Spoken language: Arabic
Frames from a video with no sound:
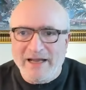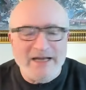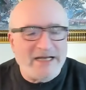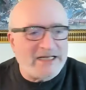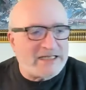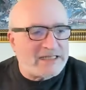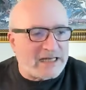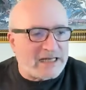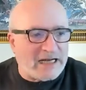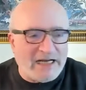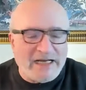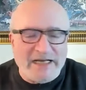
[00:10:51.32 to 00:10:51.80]

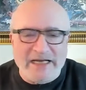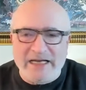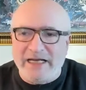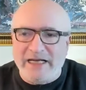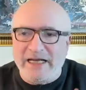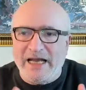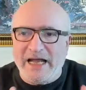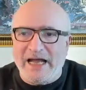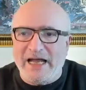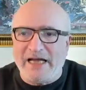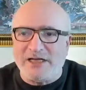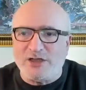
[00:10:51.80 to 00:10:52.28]

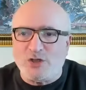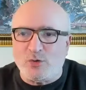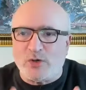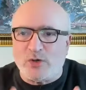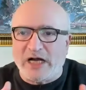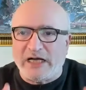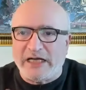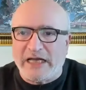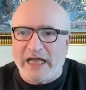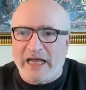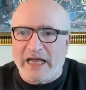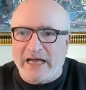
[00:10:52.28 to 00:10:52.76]
إسرائيل لا
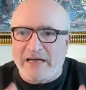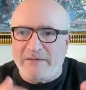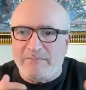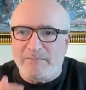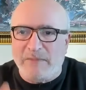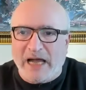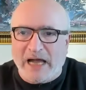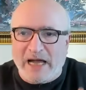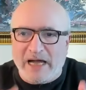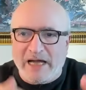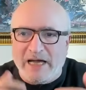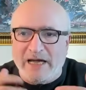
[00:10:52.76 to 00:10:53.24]
شركاء
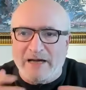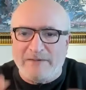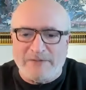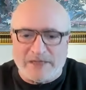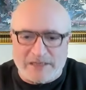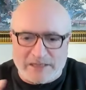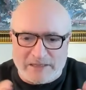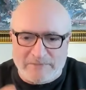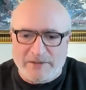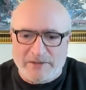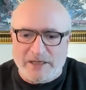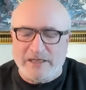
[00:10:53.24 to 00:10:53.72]
معها
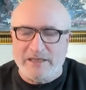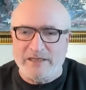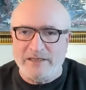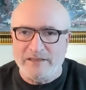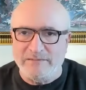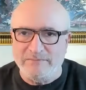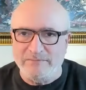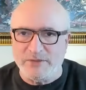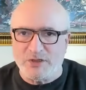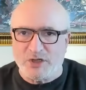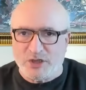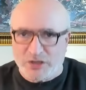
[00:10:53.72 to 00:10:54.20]
بالربح
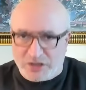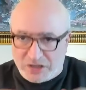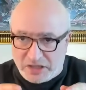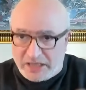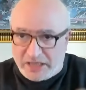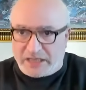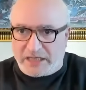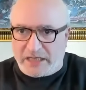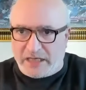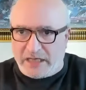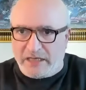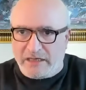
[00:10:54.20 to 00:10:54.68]
مش
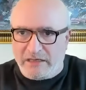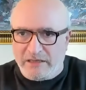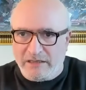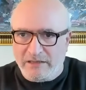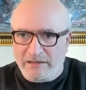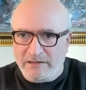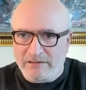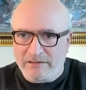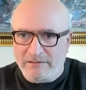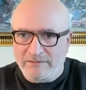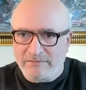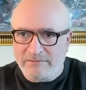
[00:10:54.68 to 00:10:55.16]
التركي
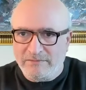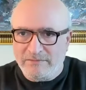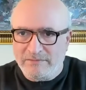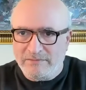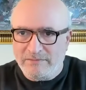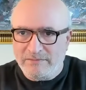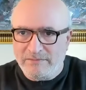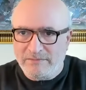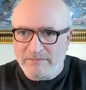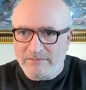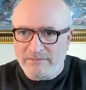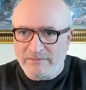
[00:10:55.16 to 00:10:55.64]

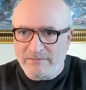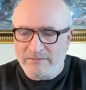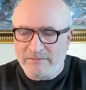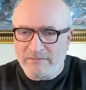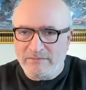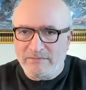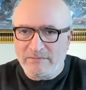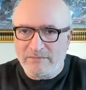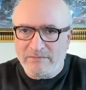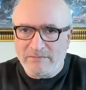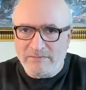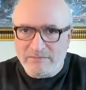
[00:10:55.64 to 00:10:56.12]

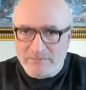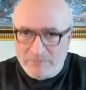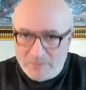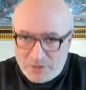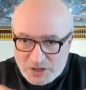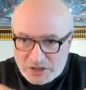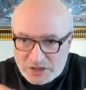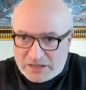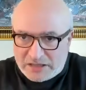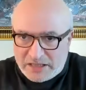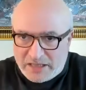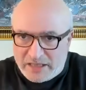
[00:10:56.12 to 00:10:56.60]

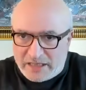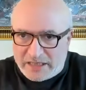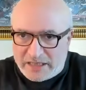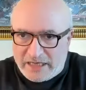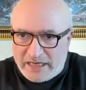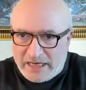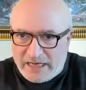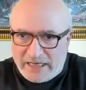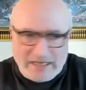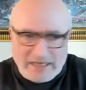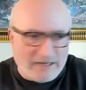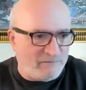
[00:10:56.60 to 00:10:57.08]
مش
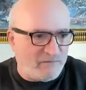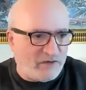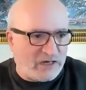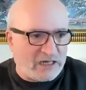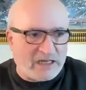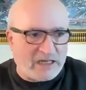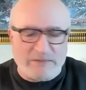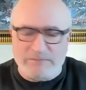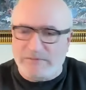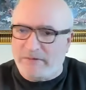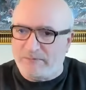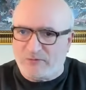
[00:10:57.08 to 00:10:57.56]
التركي هلا
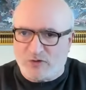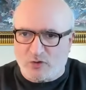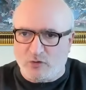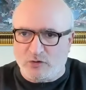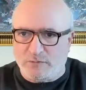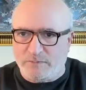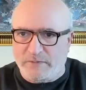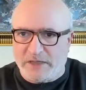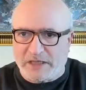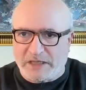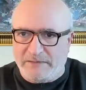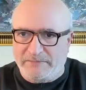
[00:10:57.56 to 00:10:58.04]
مفكر
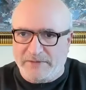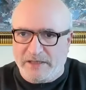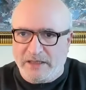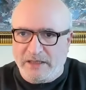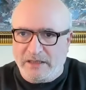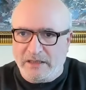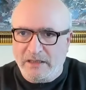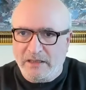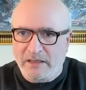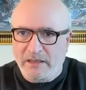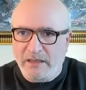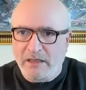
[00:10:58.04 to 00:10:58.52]
مبسوط
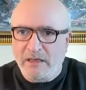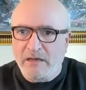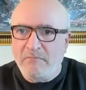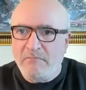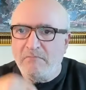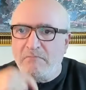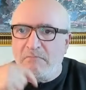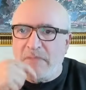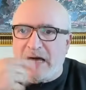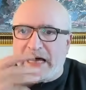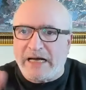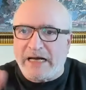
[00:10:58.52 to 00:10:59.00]
بالربح
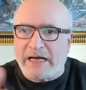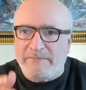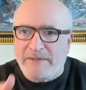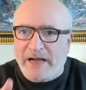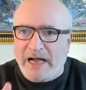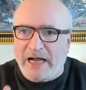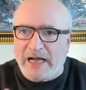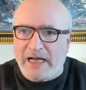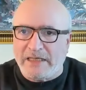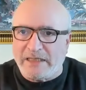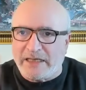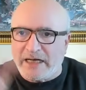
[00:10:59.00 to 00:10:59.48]
ما
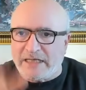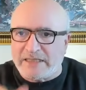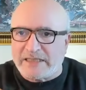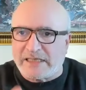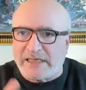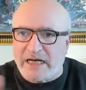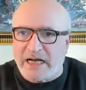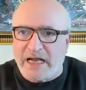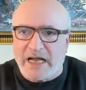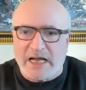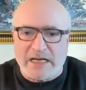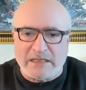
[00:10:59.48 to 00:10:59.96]
ربحان
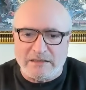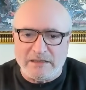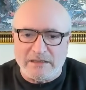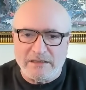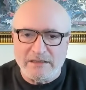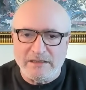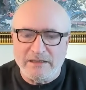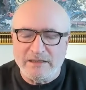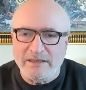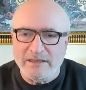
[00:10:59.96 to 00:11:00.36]
خسران